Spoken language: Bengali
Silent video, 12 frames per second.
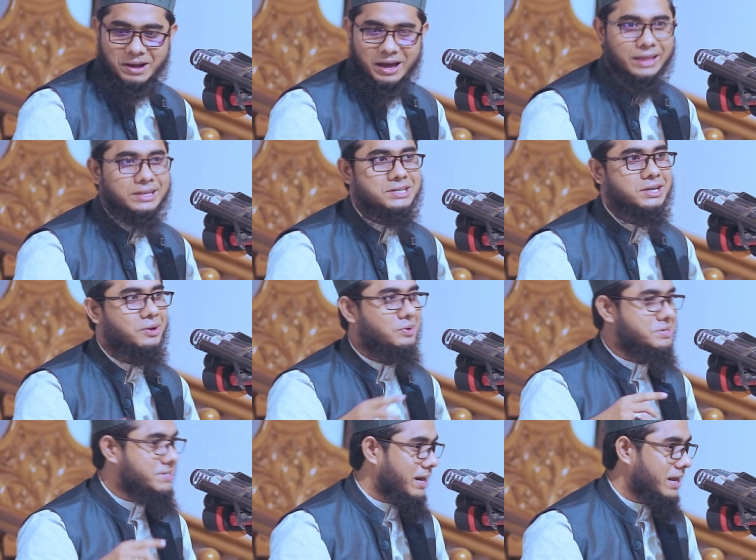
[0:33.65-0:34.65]
বাংলাদেশের
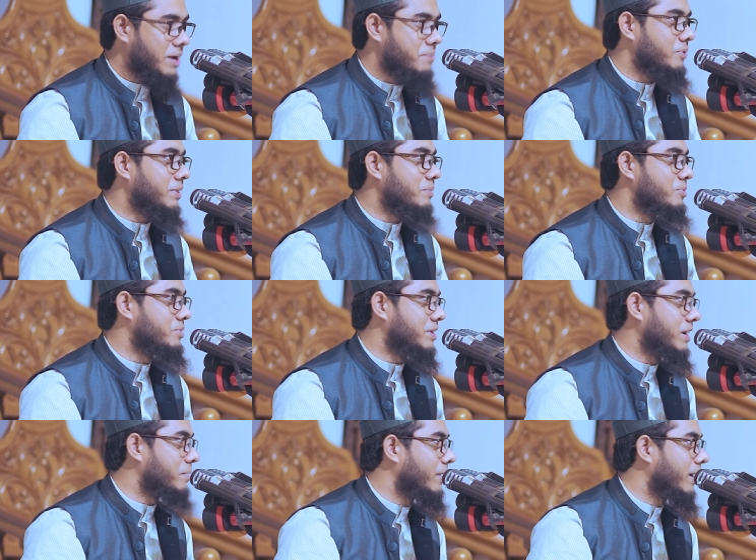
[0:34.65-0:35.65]
এখন ছেলেরা
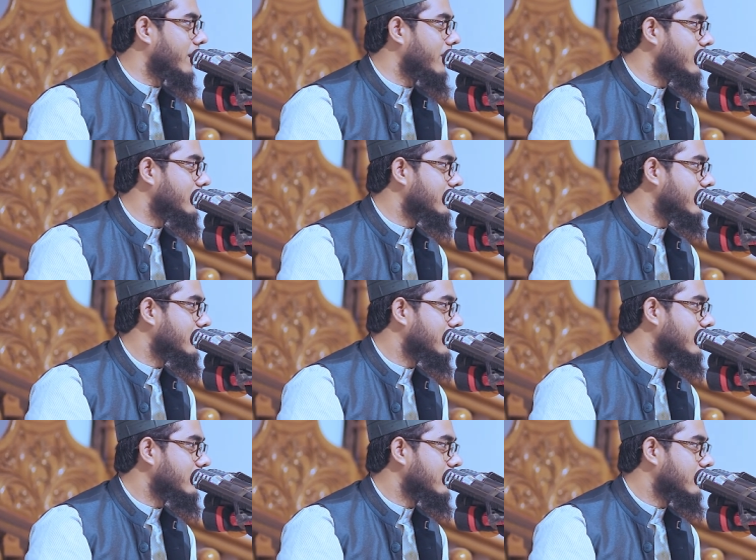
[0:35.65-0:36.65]
প্রধানমন্ত্রী না মেয়ে
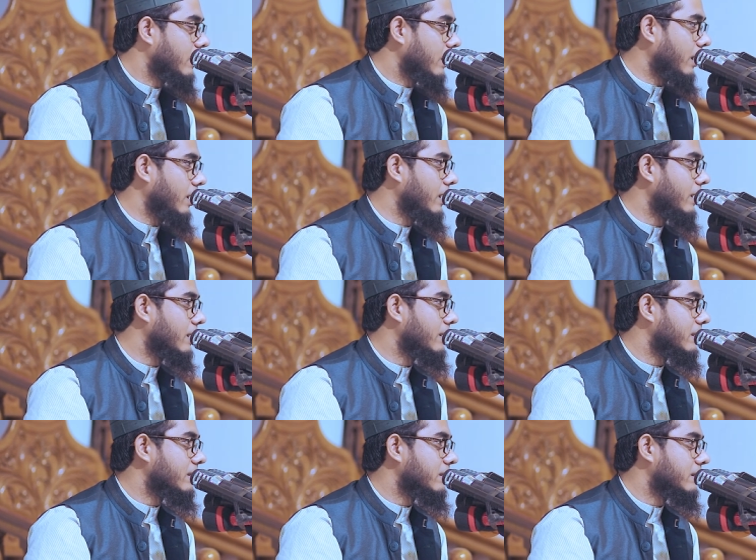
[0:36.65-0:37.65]
হ্যাঁ
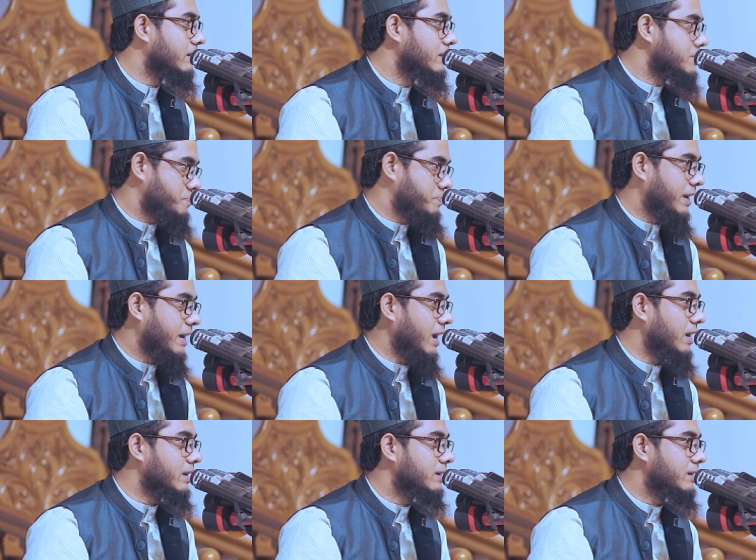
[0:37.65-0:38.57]
স্পিকার